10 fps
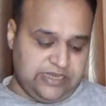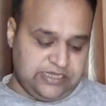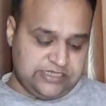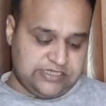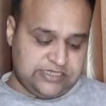
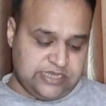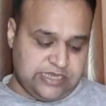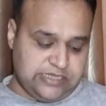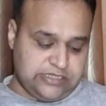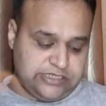इस
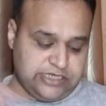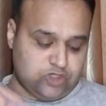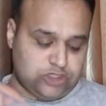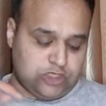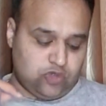ये
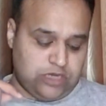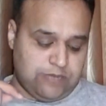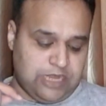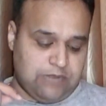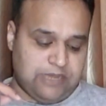जो शेड्यूल
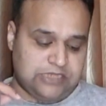है मेरे